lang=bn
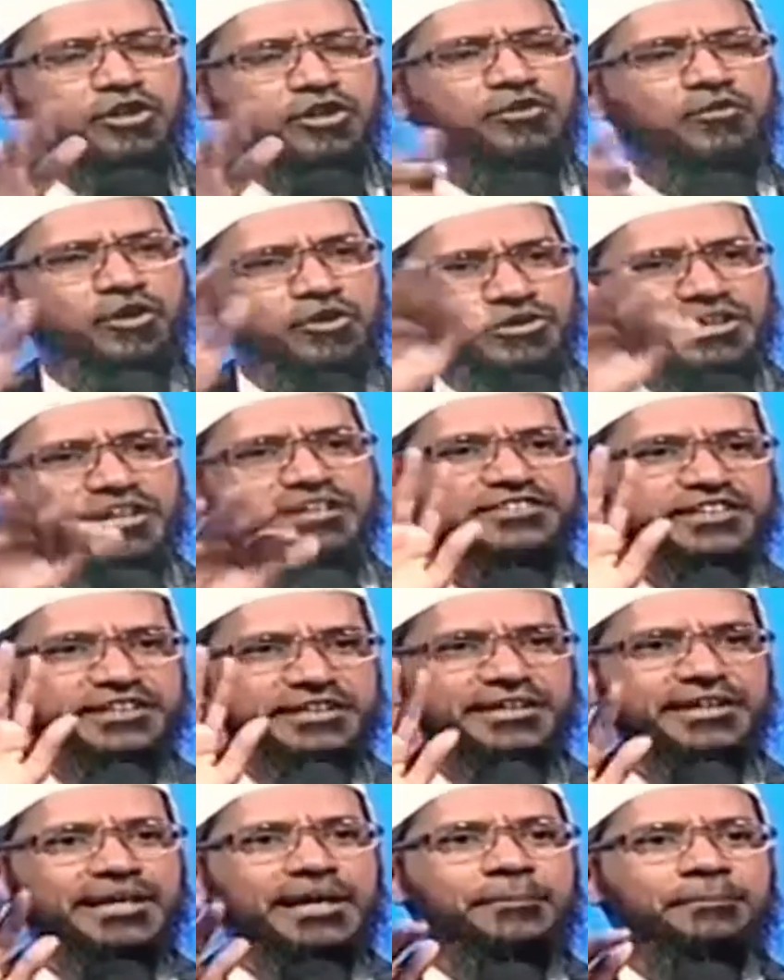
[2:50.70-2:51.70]
আপনি বলতে পারবেন
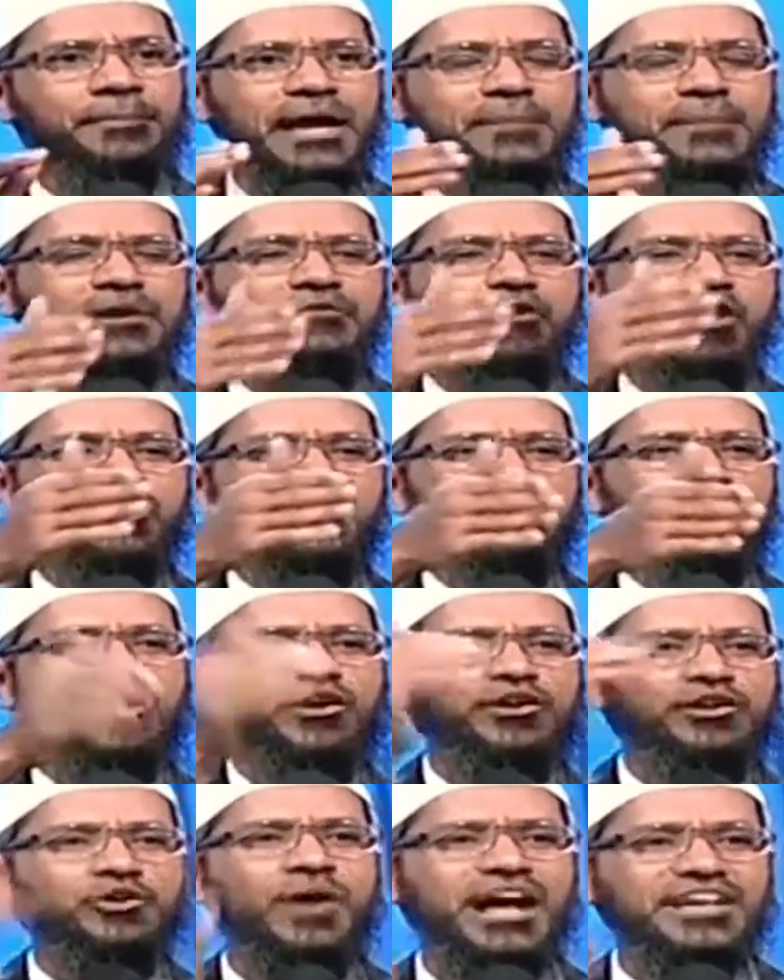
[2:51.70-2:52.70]
হয়তো যেটা
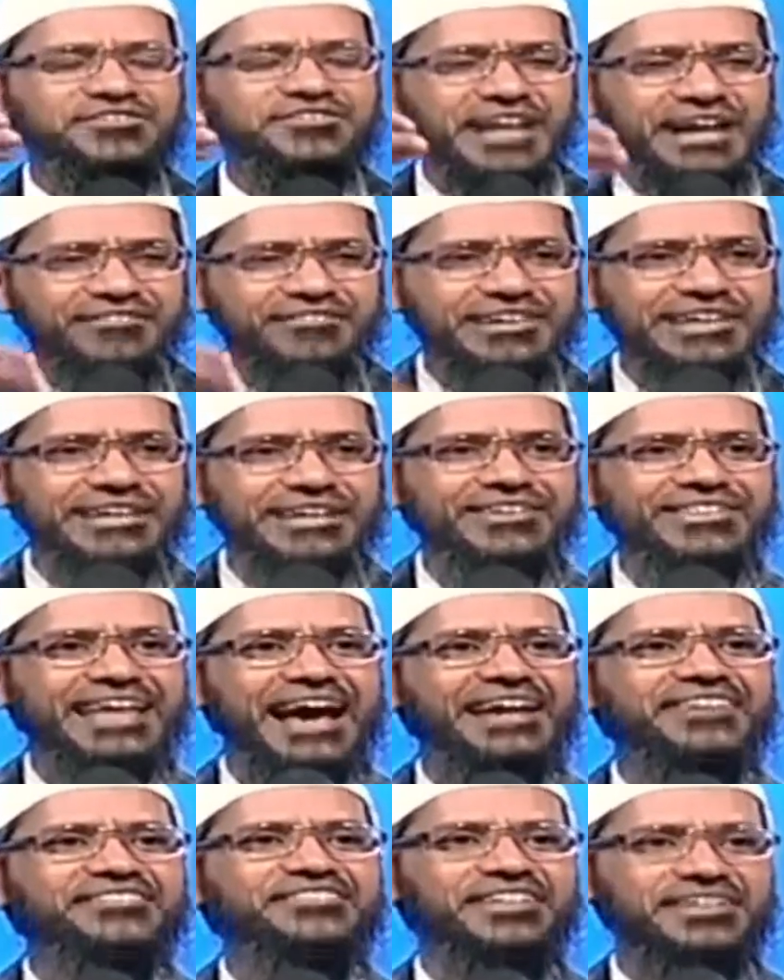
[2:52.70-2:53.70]
বলতে চান সেটা আমার উত্তরে
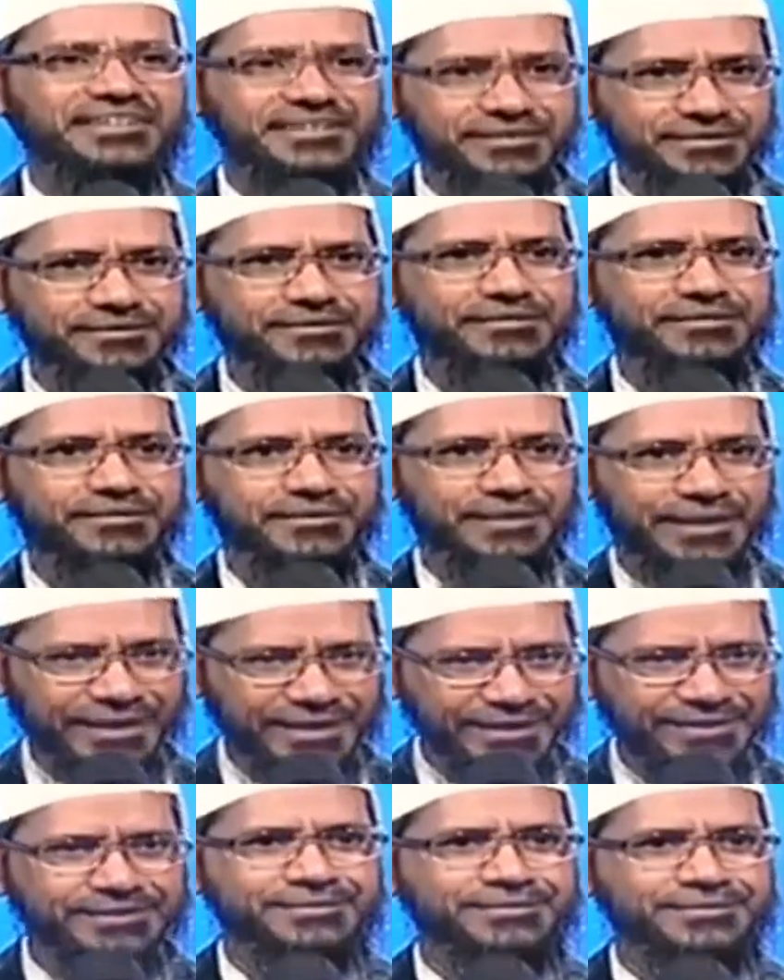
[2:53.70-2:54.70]
আছে ঠিক
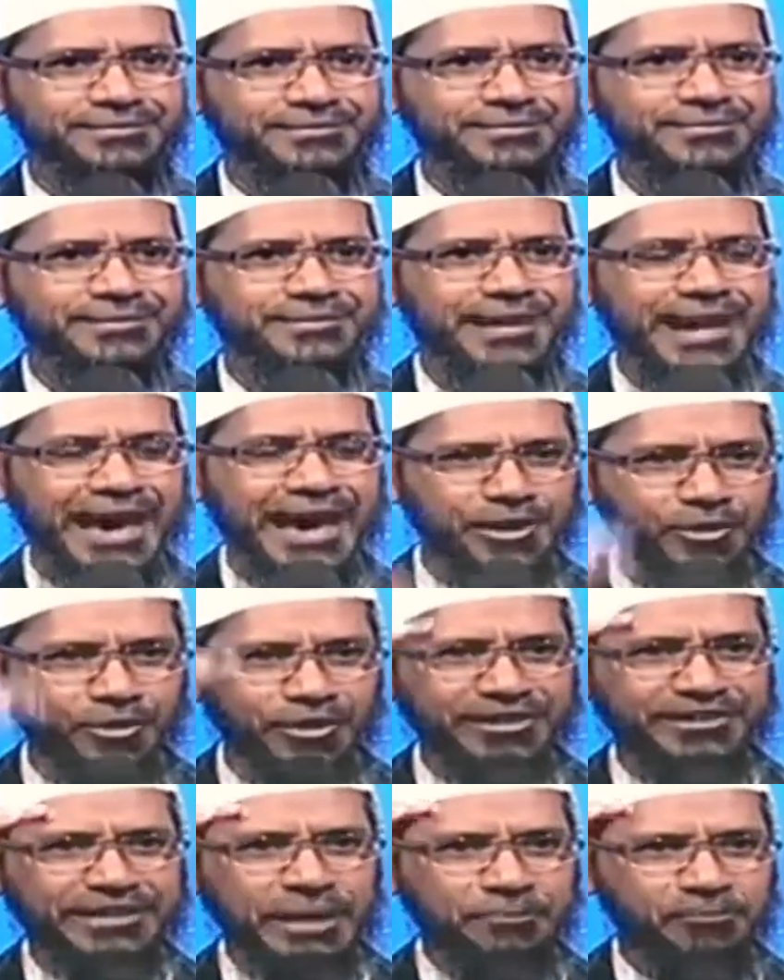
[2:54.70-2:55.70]
হ্যাঁ
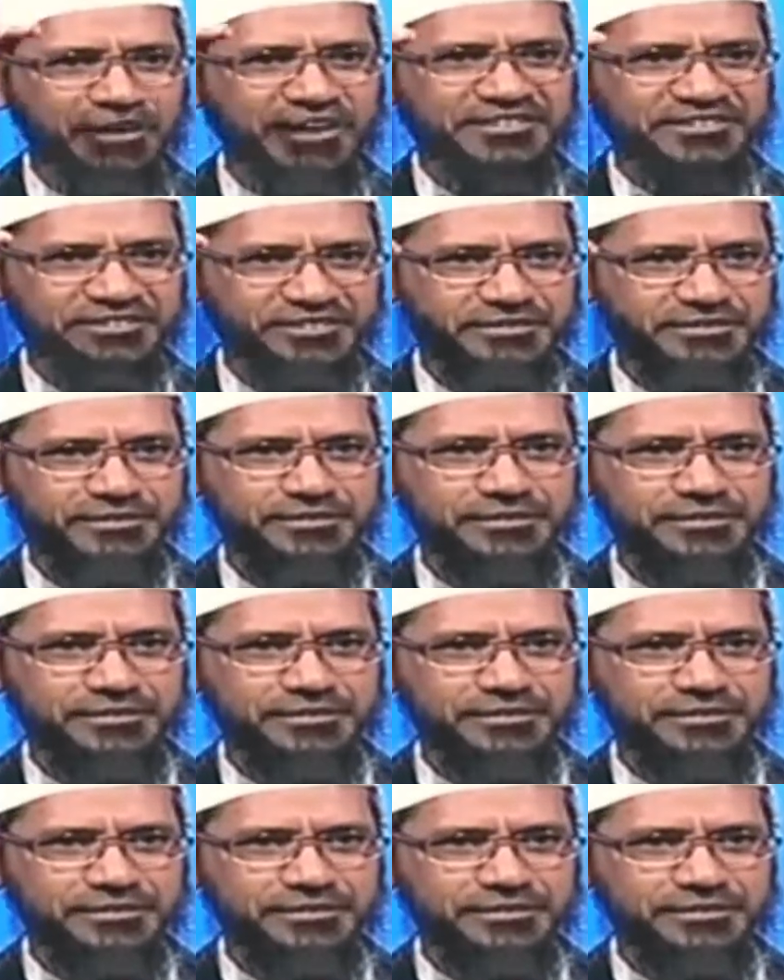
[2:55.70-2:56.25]
আস্তে আস্তে যাই